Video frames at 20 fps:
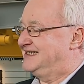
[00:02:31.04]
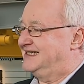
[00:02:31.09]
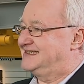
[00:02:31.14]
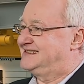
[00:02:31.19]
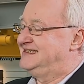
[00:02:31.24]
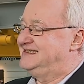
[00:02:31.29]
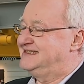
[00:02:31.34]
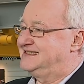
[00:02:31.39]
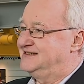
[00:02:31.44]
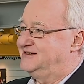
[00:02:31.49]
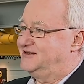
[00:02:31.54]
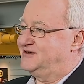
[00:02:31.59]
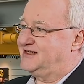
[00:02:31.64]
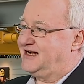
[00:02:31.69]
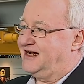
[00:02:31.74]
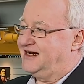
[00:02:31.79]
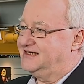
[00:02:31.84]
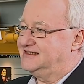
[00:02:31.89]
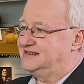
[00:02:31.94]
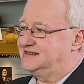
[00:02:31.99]
da sind Sie noch
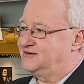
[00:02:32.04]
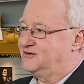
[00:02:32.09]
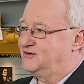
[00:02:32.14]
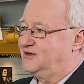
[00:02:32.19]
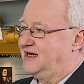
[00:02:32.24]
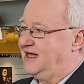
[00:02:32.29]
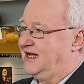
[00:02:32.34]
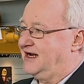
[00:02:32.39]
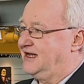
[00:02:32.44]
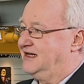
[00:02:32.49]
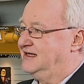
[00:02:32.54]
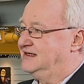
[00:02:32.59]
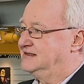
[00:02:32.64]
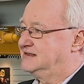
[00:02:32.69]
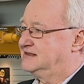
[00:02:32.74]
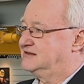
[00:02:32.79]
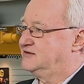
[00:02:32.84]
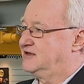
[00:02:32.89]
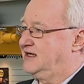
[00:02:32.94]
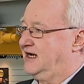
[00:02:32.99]
gar nicht so lange
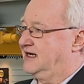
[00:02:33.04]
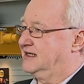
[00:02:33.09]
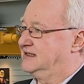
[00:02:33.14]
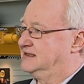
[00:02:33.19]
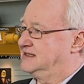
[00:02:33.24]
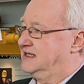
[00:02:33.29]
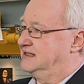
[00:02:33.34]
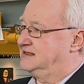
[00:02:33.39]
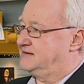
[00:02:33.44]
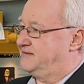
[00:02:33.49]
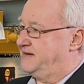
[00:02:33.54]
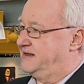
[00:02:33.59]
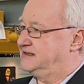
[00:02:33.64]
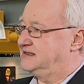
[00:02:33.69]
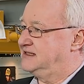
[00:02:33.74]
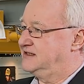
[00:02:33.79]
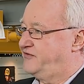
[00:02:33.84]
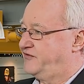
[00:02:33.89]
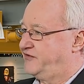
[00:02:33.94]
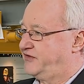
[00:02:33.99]
zugange, seit
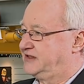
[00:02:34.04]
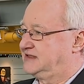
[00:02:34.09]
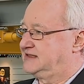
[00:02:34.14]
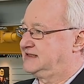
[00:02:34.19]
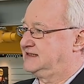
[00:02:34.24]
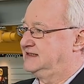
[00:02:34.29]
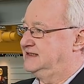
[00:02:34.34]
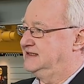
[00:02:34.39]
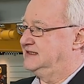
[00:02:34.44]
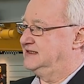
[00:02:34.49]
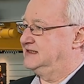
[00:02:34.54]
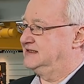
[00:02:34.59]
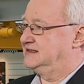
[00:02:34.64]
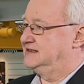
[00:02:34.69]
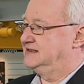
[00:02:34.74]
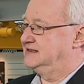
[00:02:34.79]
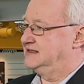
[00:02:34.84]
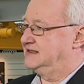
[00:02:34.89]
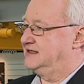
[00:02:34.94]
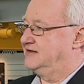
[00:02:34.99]
2014. Da
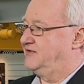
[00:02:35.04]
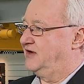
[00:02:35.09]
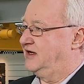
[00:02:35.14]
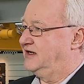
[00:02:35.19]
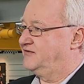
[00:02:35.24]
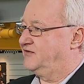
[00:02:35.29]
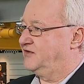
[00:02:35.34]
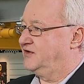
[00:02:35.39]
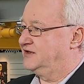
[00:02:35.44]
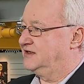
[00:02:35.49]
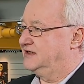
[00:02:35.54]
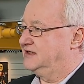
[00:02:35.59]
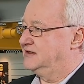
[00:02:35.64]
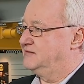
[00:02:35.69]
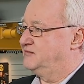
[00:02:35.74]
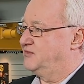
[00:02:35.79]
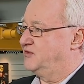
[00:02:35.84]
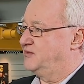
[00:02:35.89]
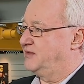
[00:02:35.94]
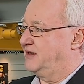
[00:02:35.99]
sind Sie gewählt worden in
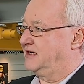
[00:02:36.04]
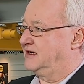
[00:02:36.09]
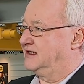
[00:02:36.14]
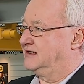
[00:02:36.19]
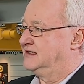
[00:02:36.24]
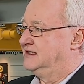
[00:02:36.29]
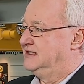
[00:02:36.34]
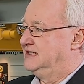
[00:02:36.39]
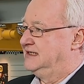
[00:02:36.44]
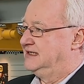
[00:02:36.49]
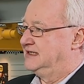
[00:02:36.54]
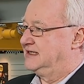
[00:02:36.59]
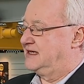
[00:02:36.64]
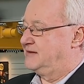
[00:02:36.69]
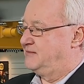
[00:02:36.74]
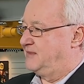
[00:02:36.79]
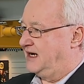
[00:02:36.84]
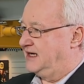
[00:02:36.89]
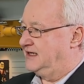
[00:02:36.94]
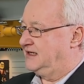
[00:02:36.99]
den Böblinger
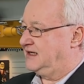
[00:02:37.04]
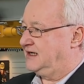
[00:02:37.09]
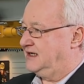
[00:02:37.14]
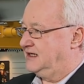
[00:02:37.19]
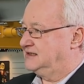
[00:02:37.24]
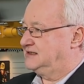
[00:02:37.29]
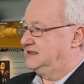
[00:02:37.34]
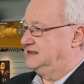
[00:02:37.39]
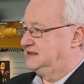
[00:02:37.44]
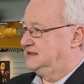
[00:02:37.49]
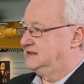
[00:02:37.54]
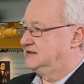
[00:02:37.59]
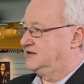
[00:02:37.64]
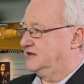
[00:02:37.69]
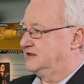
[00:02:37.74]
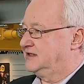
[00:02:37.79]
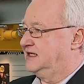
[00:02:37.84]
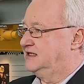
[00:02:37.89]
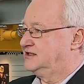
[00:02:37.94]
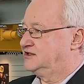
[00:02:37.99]
Gemeinderat. Sie sind
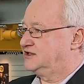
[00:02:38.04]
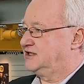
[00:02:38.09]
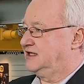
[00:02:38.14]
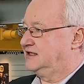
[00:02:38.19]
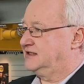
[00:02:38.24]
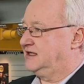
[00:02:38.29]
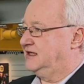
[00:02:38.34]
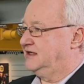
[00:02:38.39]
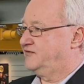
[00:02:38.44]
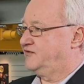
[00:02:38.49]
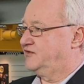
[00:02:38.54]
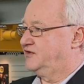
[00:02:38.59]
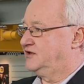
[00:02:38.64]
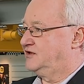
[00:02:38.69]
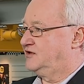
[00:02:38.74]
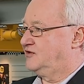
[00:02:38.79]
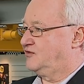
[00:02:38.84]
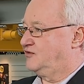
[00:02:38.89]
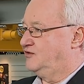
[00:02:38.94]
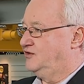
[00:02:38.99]
dort als Stadtrat für
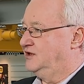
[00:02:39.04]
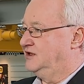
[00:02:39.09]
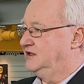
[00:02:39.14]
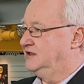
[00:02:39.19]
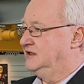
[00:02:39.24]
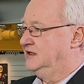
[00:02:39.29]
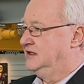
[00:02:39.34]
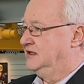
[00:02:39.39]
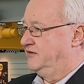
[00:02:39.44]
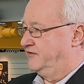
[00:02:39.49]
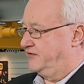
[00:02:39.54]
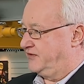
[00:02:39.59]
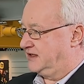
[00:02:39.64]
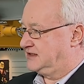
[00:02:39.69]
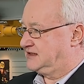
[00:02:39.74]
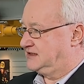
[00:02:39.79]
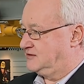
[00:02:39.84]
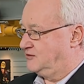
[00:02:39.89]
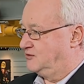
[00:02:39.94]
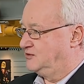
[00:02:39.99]
die Grünen
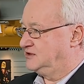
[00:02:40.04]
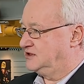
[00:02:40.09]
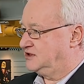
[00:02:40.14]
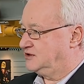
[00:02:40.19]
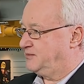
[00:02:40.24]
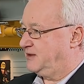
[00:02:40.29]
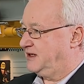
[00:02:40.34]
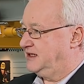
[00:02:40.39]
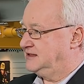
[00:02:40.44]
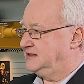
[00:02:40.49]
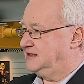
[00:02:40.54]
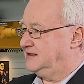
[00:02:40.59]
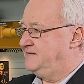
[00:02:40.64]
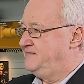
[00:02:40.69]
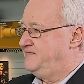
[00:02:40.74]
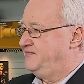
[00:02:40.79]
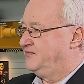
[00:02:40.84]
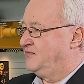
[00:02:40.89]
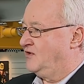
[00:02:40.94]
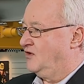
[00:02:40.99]
Fraktionssprecher.
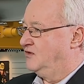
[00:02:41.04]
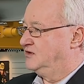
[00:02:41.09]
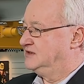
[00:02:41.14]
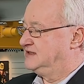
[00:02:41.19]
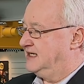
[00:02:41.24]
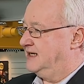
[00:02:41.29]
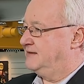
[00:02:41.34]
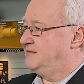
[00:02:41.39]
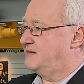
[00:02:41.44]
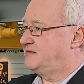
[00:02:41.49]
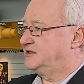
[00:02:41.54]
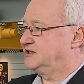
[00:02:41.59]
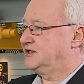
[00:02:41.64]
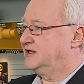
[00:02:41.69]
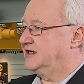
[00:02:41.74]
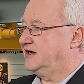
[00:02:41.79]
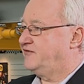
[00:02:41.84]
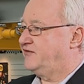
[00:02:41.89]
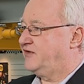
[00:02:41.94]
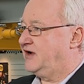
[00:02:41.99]
Und Sie haben aber
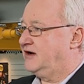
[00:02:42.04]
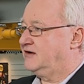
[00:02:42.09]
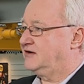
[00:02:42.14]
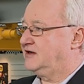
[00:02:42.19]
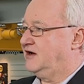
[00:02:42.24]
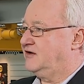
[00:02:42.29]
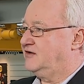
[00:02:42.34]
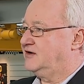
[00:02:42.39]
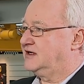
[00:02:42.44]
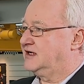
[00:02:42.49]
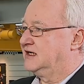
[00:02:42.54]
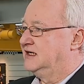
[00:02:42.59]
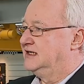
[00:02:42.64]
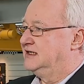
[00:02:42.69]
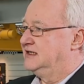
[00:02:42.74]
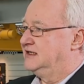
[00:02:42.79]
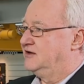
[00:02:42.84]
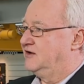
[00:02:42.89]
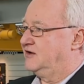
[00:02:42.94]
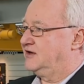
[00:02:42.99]
schon Erfahrungen auch
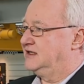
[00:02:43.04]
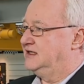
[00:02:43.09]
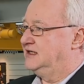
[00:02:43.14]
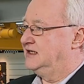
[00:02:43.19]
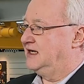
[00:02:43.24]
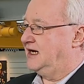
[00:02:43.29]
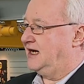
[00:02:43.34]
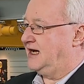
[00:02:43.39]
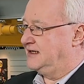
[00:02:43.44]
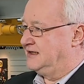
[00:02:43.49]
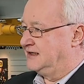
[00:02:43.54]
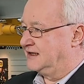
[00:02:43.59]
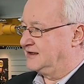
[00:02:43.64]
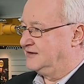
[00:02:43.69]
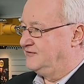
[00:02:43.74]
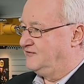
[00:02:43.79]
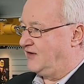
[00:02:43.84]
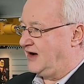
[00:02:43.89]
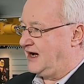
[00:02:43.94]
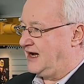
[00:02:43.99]
noch in einer
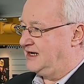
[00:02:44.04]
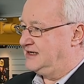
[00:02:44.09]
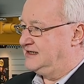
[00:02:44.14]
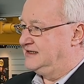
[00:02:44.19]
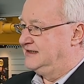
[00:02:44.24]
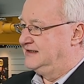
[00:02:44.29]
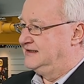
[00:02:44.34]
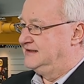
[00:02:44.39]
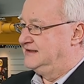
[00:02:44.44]
anderen Wahl